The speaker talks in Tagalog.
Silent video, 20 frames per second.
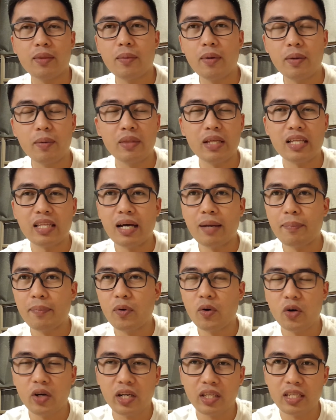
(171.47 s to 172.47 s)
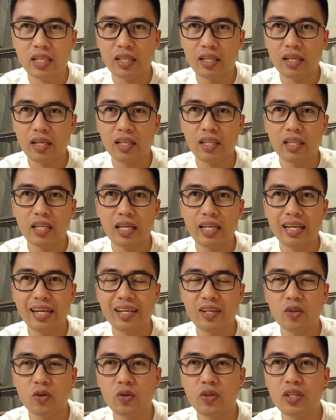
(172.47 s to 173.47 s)
itatap or
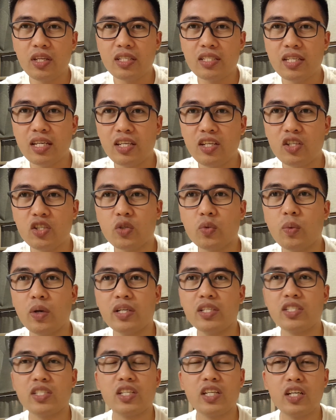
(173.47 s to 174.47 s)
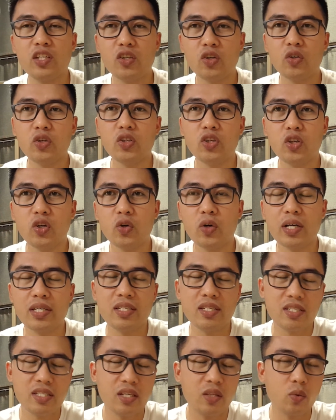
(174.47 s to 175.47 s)
idadalhin doon sa dishwash. Ganyan yung
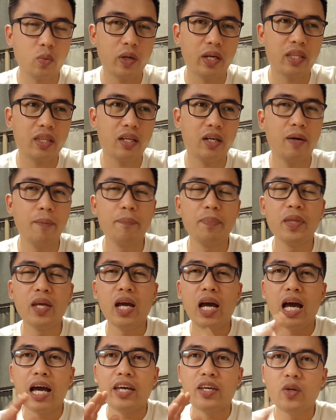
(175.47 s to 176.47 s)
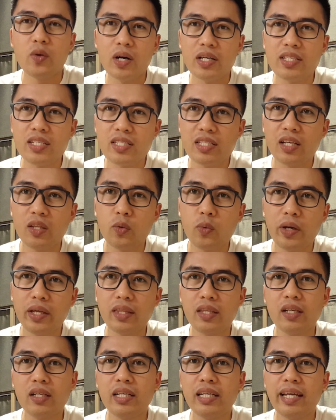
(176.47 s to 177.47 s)
assistant waiter. Yung assistant
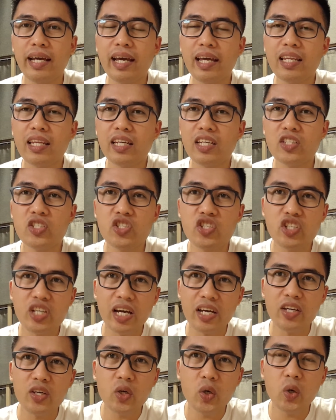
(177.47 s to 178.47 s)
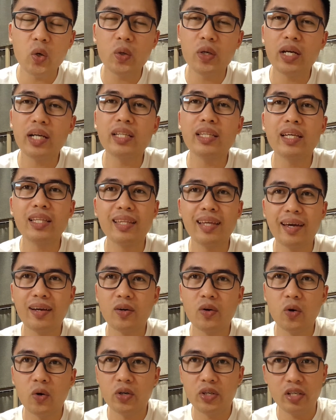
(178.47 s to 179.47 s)
waiter din is siya yung
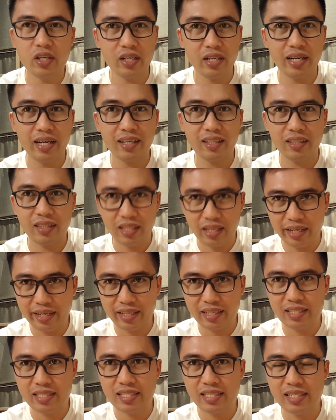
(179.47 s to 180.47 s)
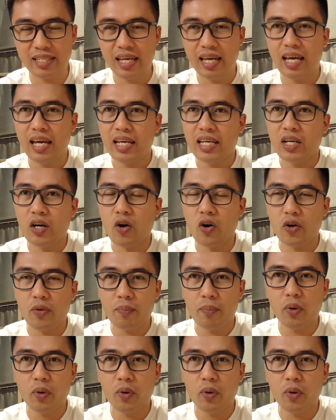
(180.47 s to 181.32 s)
nagtitake order ng drinks on